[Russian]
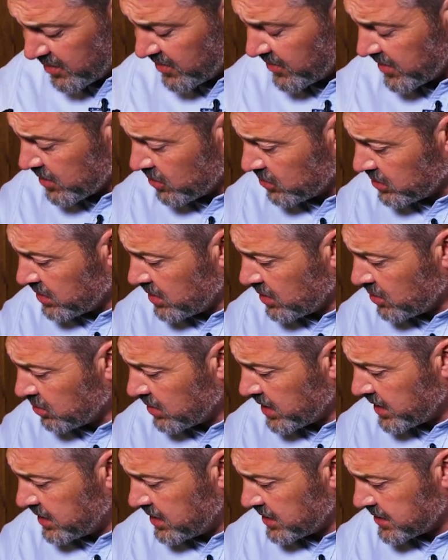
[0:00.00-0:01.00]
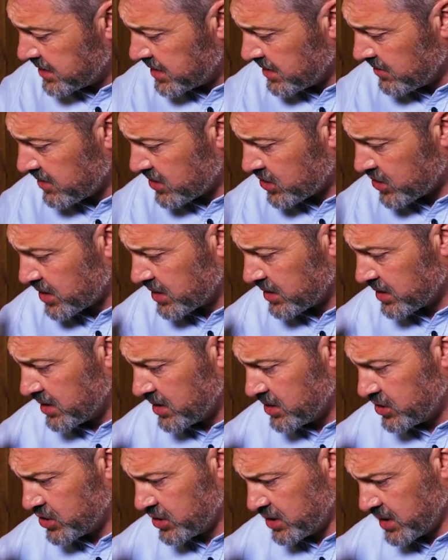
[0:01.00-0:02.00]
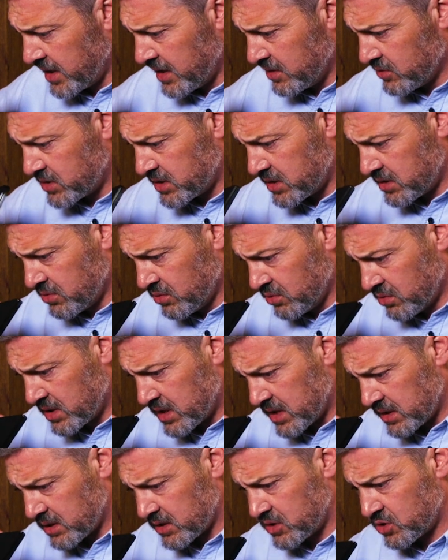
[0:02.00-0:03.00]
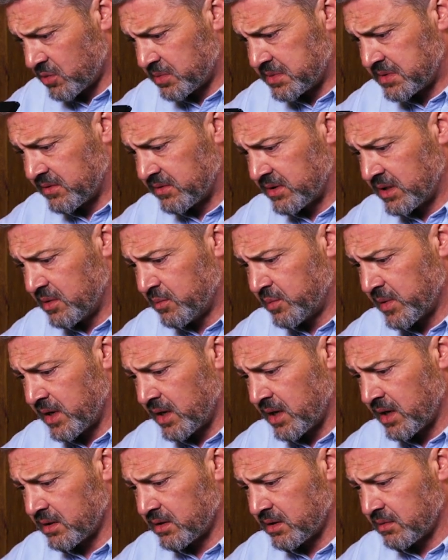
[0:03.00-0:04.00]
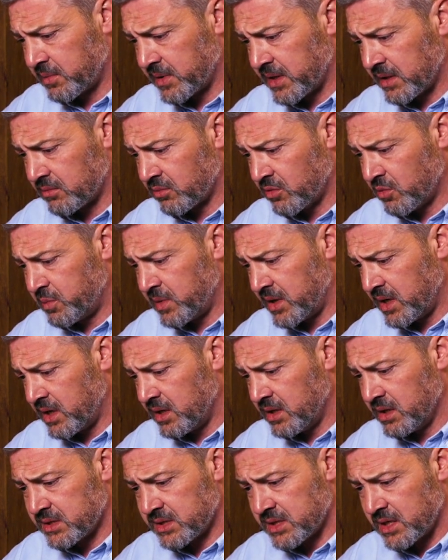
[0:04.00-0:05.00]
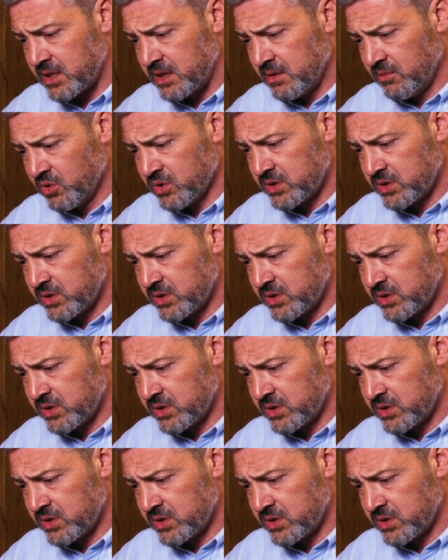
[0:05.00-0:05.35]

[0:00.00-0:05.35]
Поворотные кулаки совершенно не читаются, ну да это собственно и понятно. Поэтому передний и задний